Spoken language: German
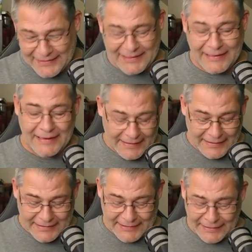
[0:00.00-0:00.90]
sind,
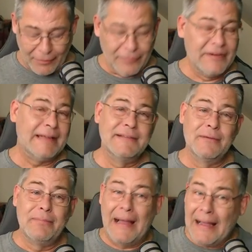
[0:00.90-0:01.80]
sind auch wirklich so
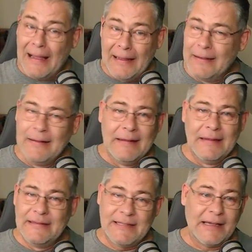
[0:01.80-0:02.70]
ein paar
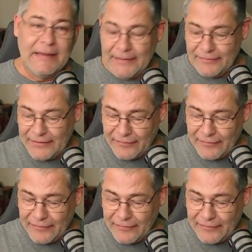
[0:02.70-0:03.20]
Sachen hier wieder